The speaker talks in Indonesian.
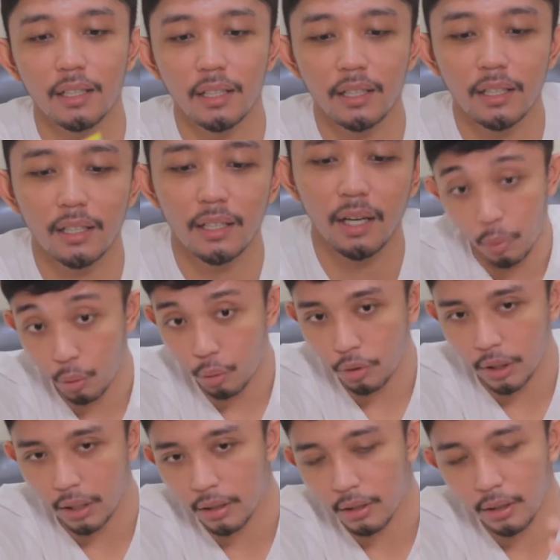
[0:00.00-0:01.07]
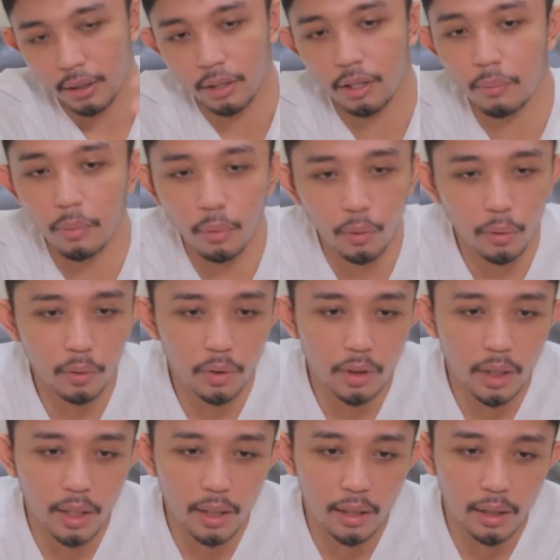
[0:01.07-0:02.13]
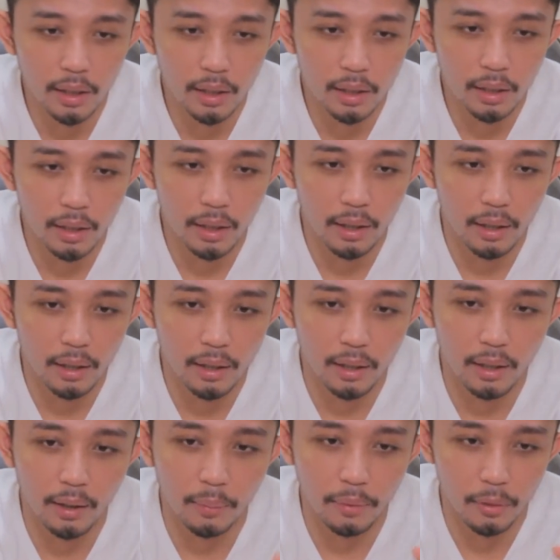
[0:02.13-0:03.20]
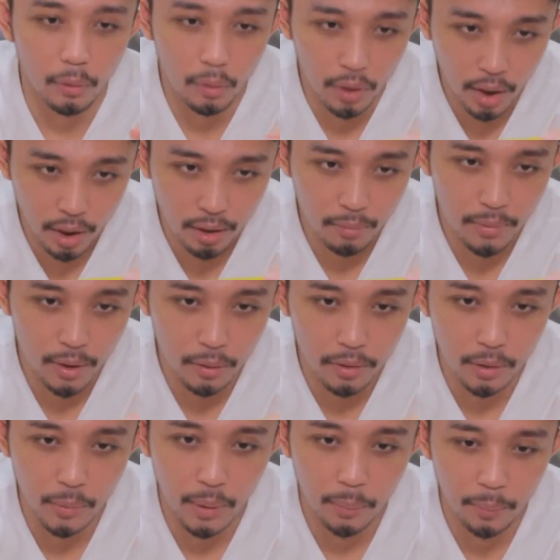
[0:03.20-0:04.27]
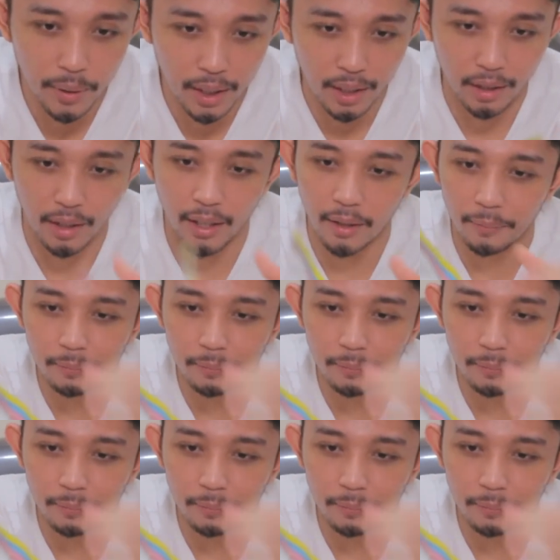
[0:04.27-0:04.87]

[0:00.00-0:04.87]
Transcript: nih di bungkusnya Dibungkusnya ada kuning, biru, sama pink ya.